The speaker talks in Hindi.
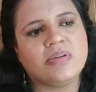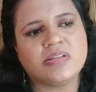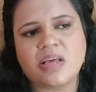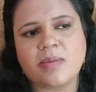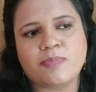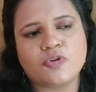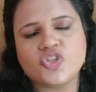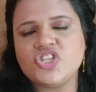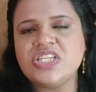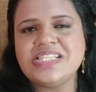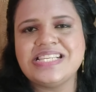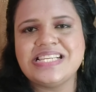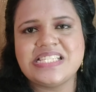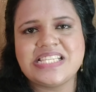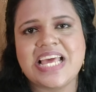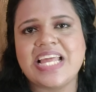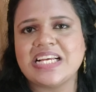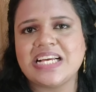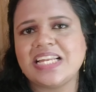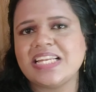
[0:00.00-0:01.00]
है बस आपको
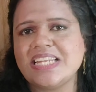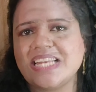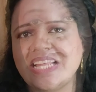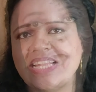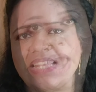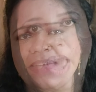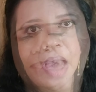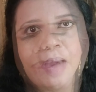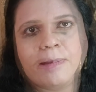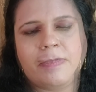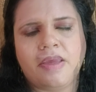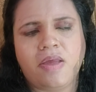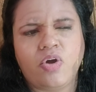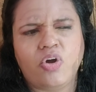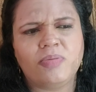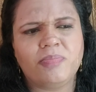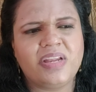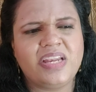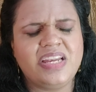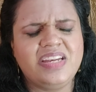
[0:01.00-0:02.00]
चीज़ें शेयर करनी रहती है
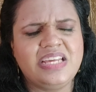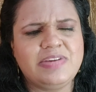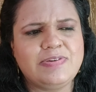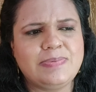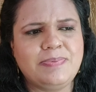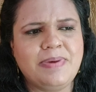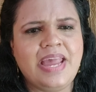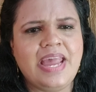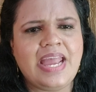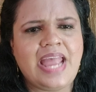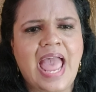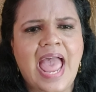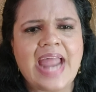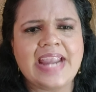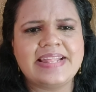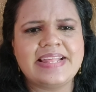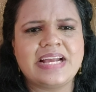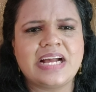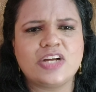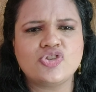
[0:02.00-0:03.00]
और मैंने टी वी एक
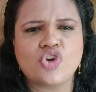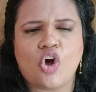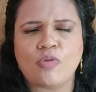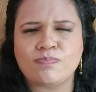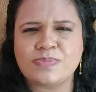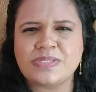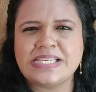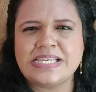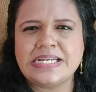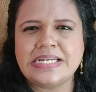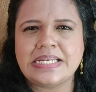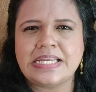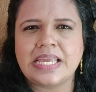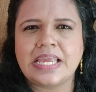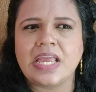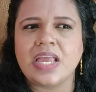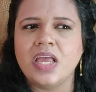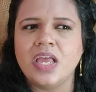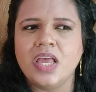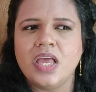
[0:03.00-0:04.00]
ऐड देखा शॉपसी
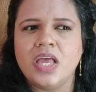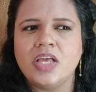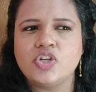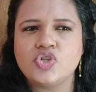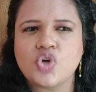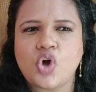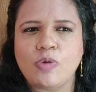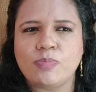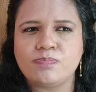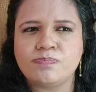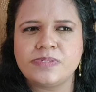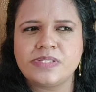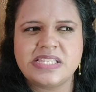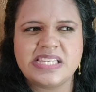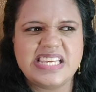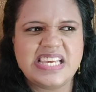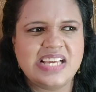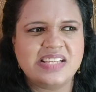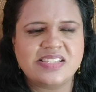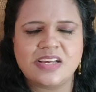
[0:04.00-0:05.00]
करके
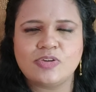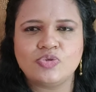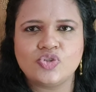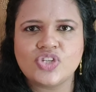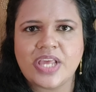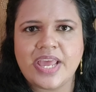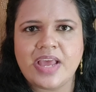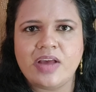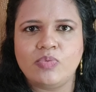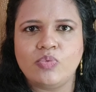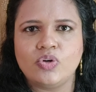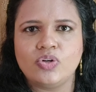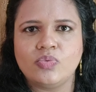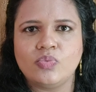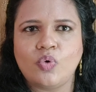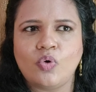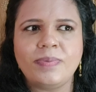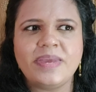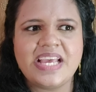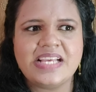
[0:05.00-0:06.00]
शॉपसी ऐसा कुछ है
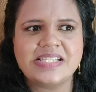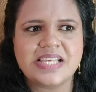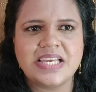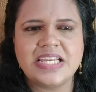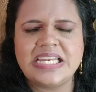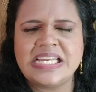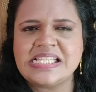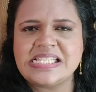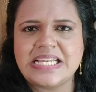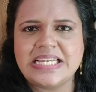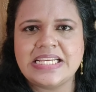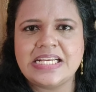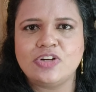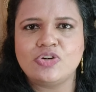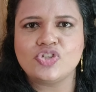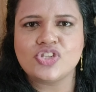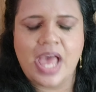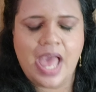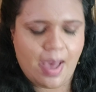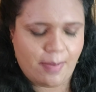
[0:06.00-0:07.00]
वो वो भी ऐसा ही रीसेलिंग
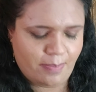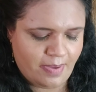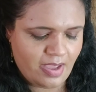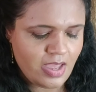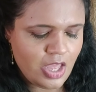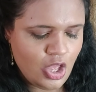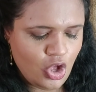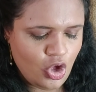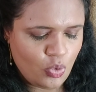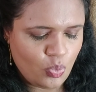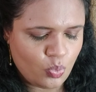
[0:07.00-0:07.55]
का कुछ ऐप है